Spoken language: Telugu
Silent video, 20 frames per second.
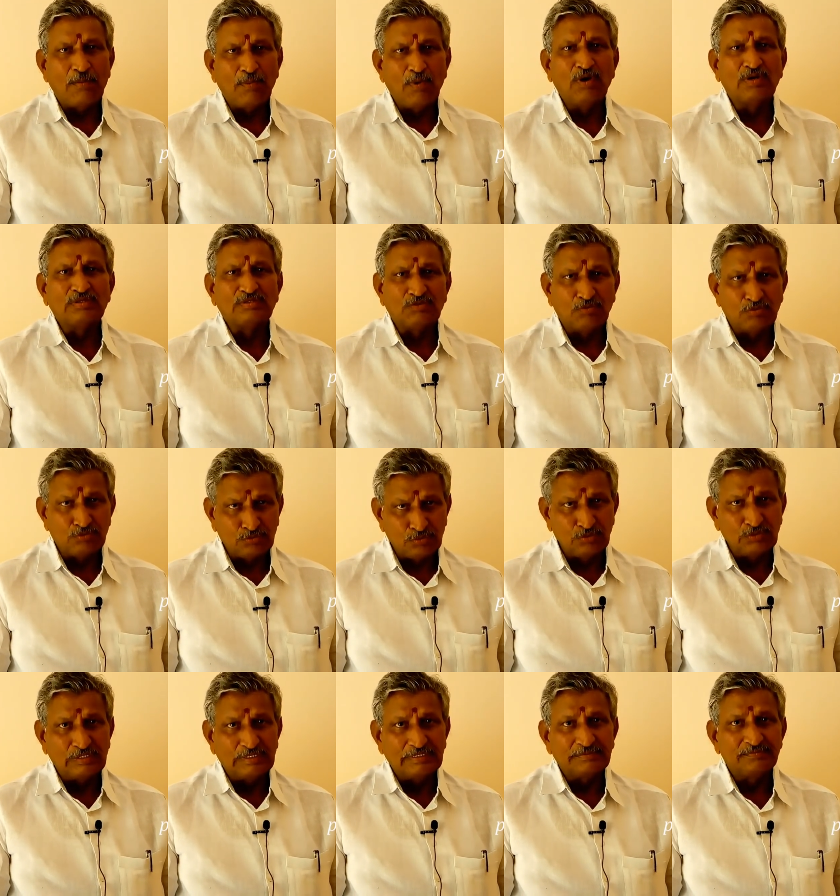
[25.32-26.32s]
మరికొందరు
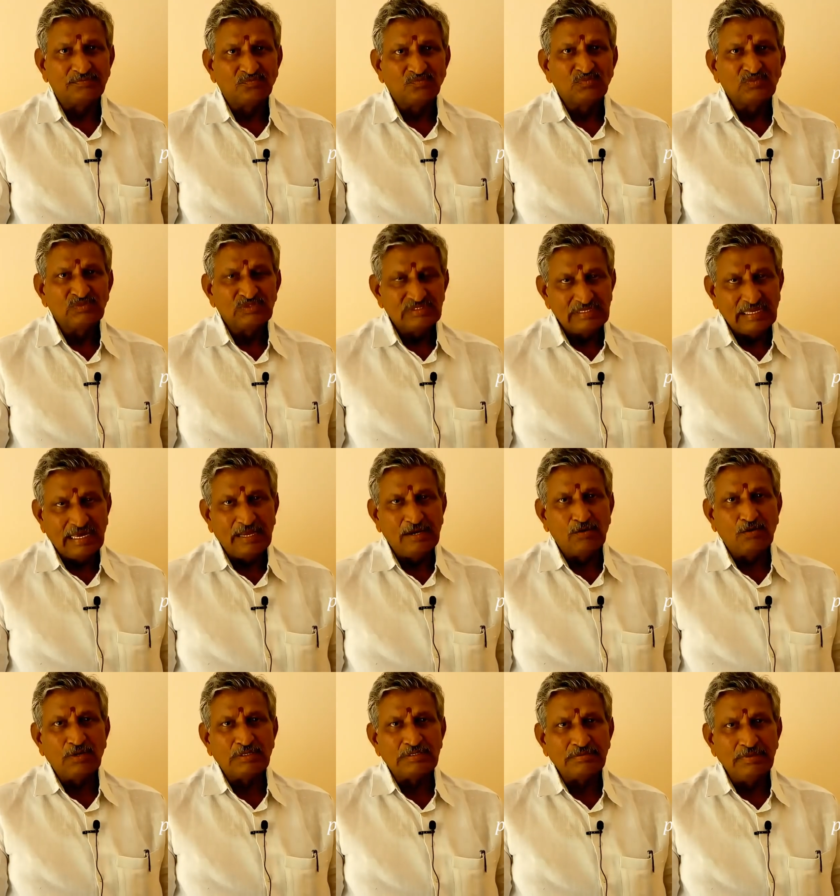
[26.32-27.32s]
పార్టీలోని పెద్దలను
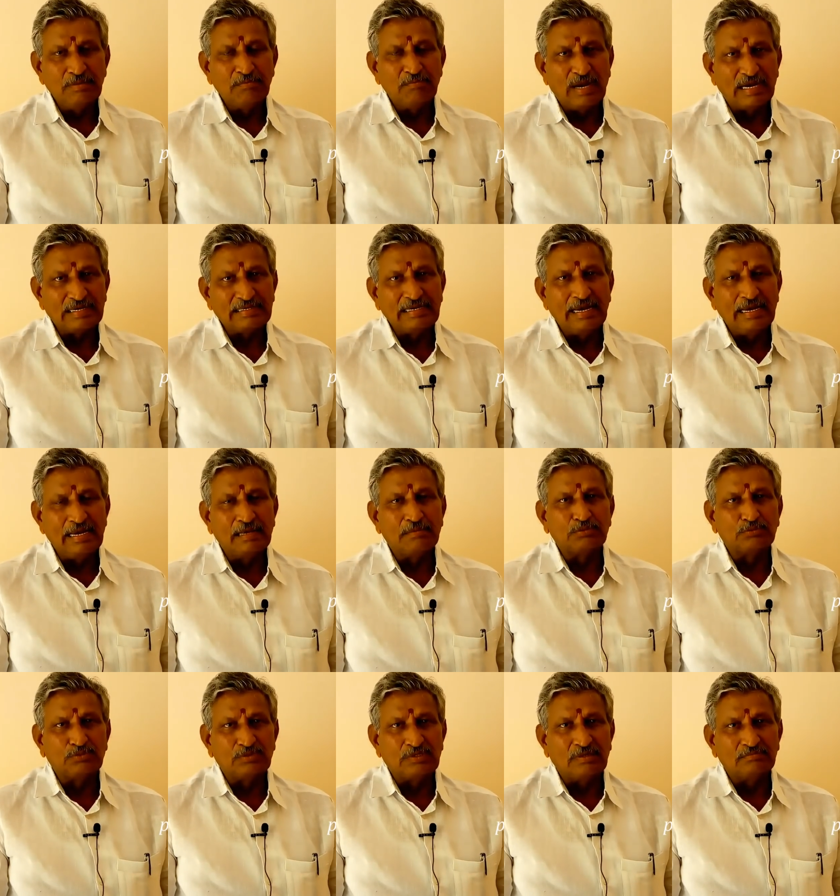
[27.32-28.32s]
కలవడం
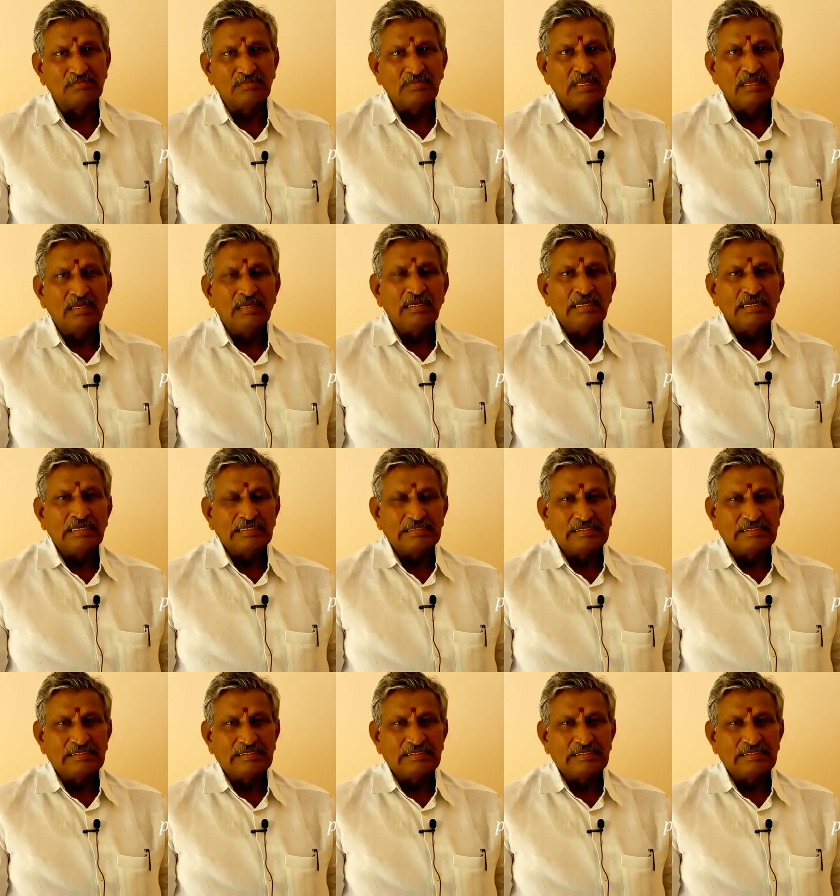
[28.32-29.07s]
చర్చనీయాంశంగా మారింది